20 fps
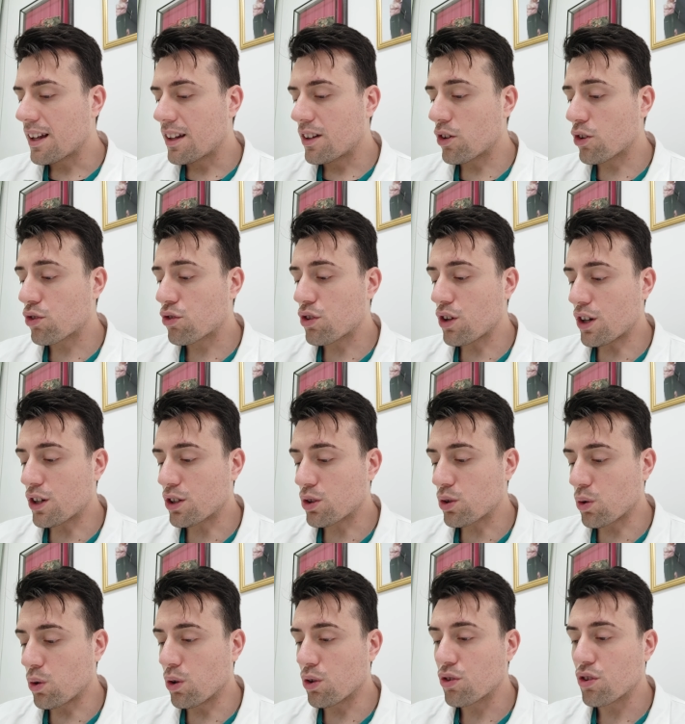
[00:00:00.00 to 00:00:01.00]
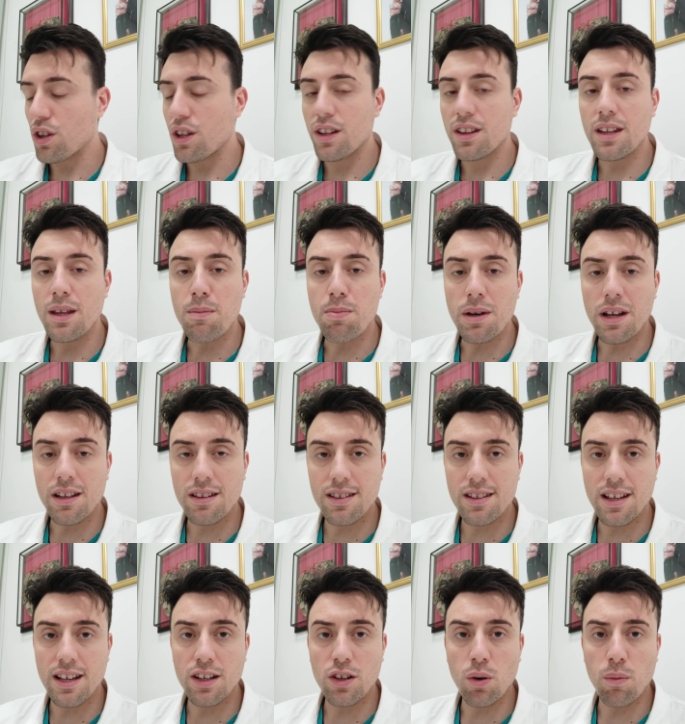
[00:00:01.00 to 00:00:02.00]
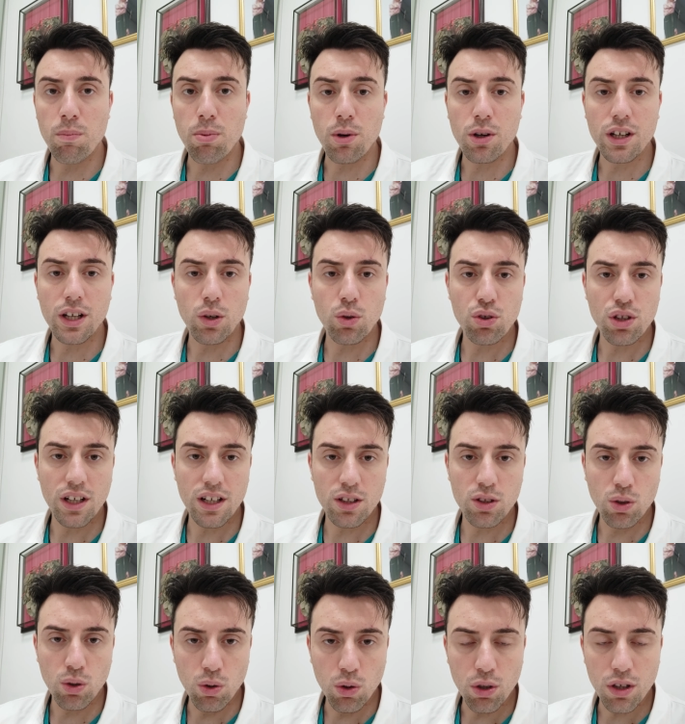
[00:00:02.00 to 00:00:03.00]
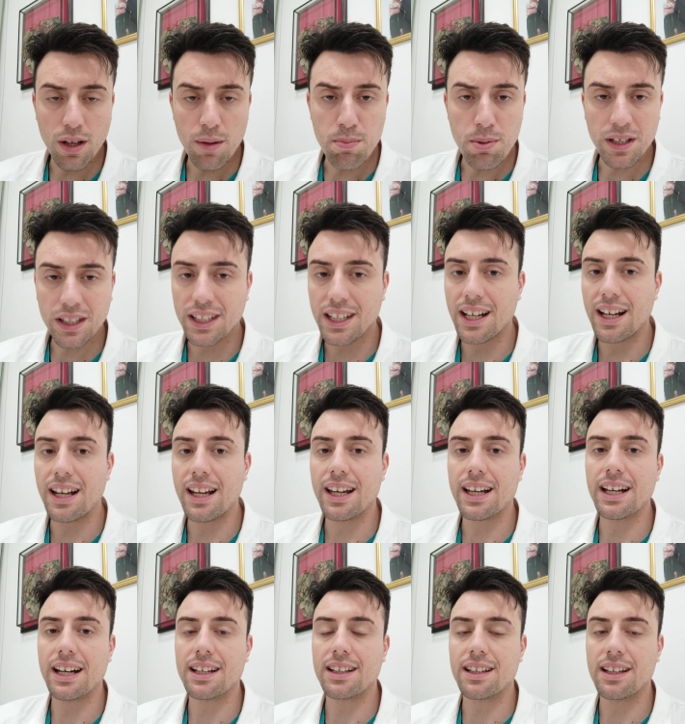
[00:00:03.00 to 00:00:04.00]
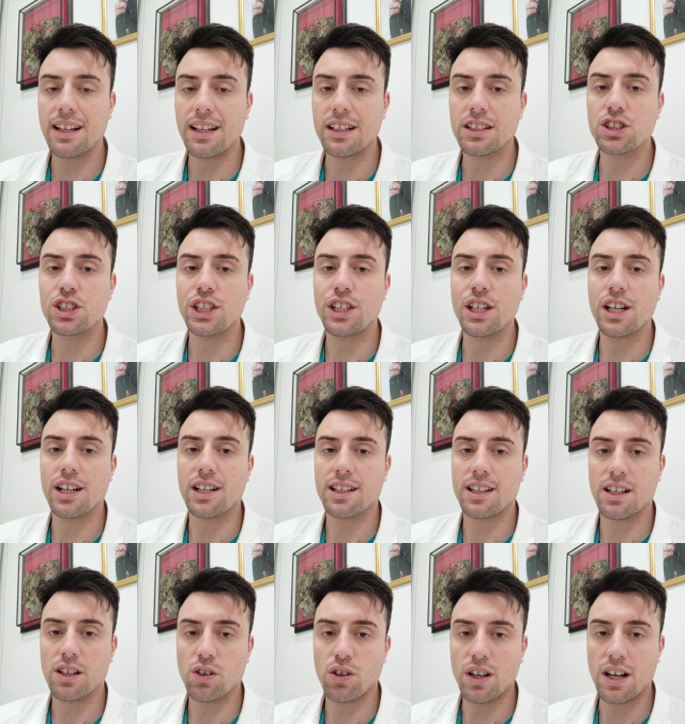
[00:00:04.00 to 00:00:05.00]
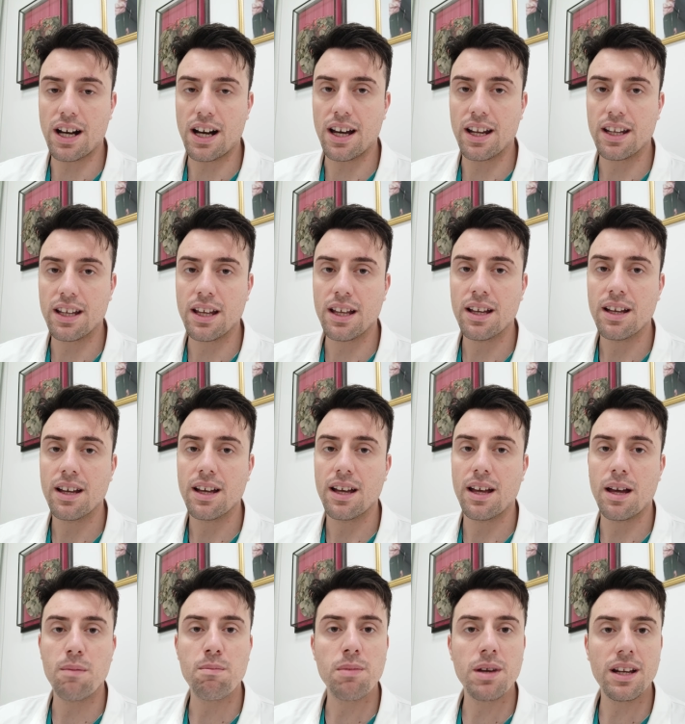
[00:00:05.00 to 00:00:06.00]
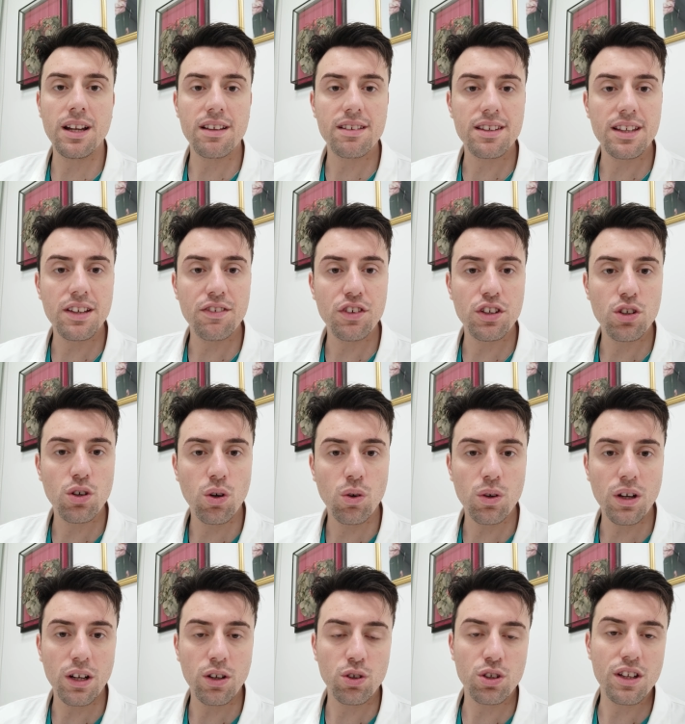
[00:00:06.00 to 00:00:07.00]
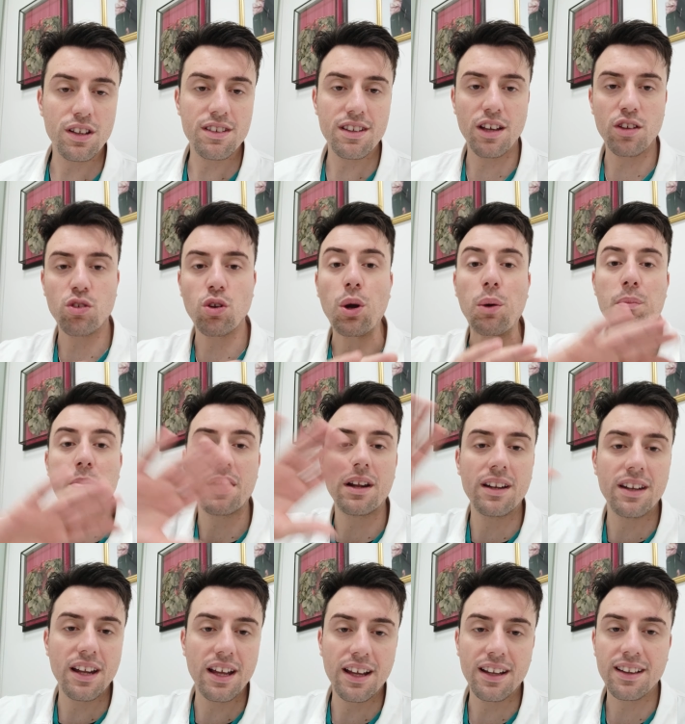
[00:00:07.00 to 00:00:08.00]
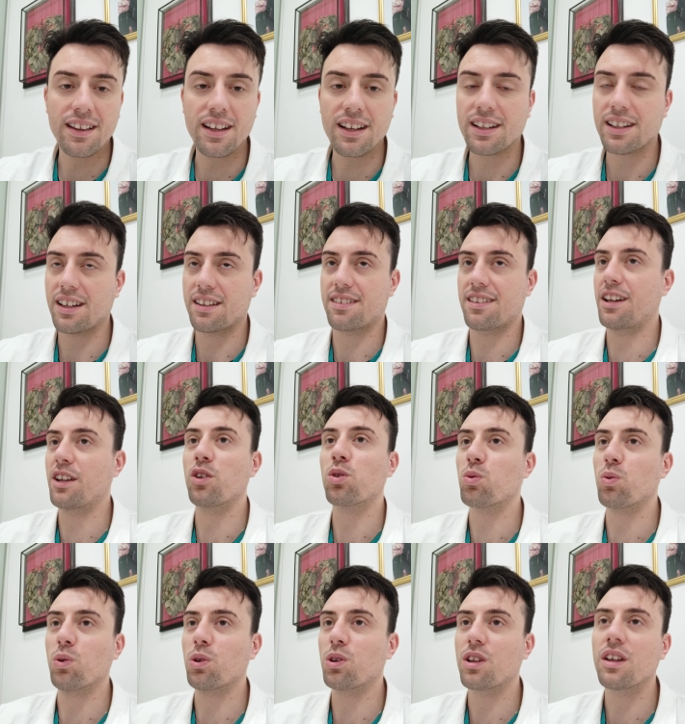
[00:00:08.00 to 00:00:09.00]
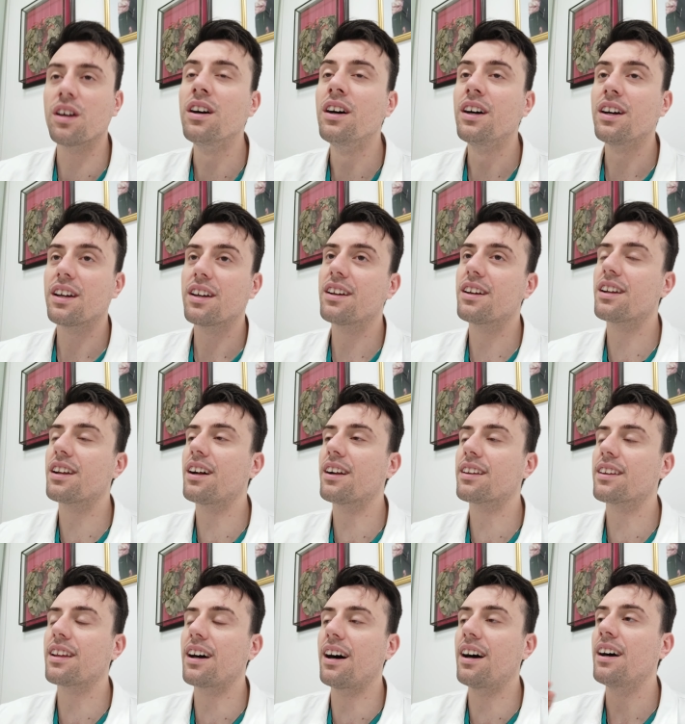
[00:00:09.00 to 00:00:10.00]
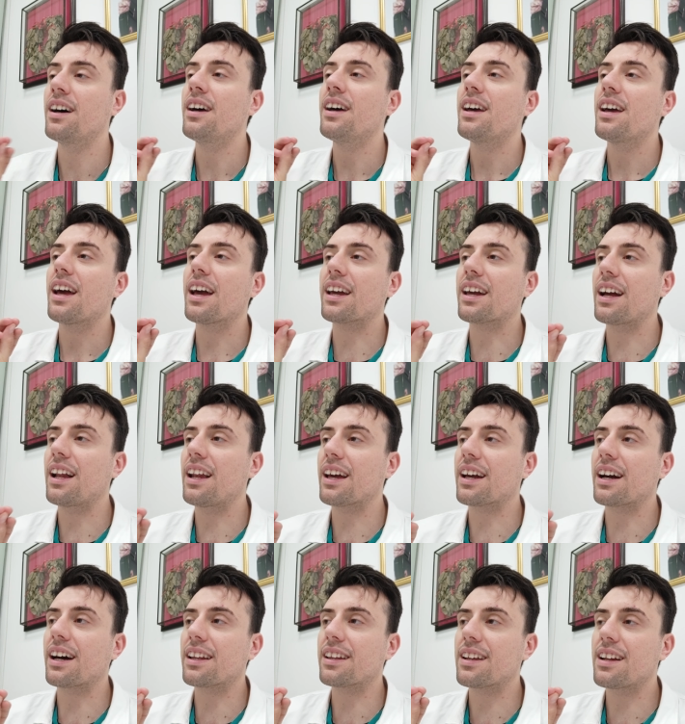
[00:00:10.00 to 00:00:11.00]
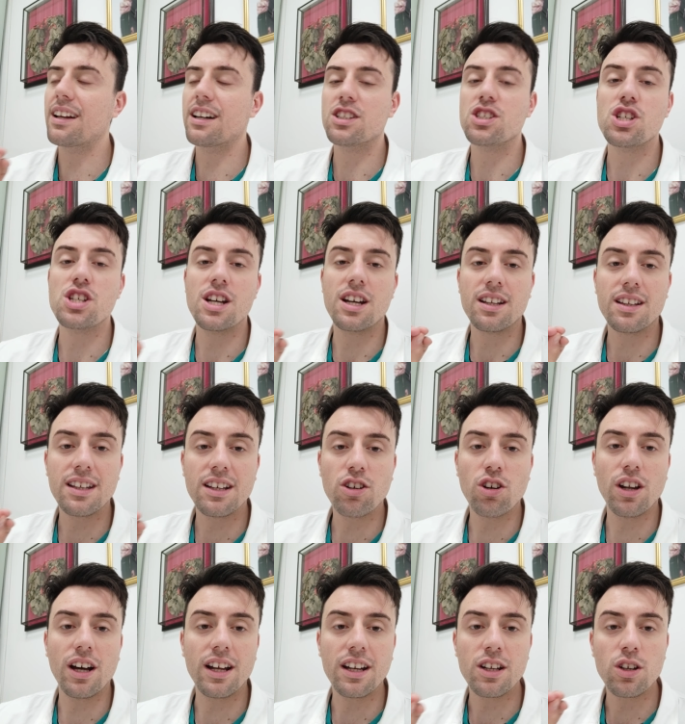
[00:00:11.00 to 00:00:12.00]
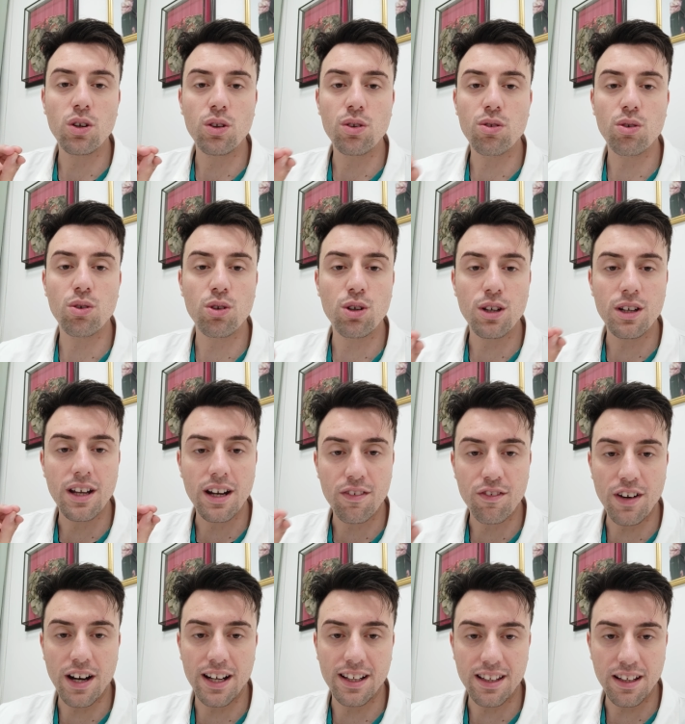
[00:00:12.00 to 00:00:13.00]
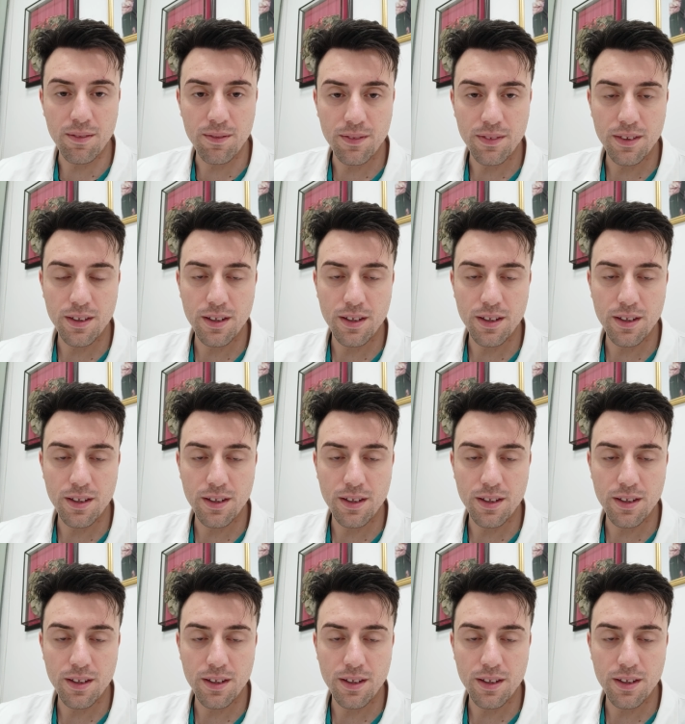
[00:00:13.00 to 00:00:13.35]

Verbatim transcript: L'osteoartrosi di per sé non può causare dolore perché le cartilagini articolari, ebbene sì, vi do una notizia sorprendente che sanno tutti, in realtà è che le cartilagini articolari non sono innervate,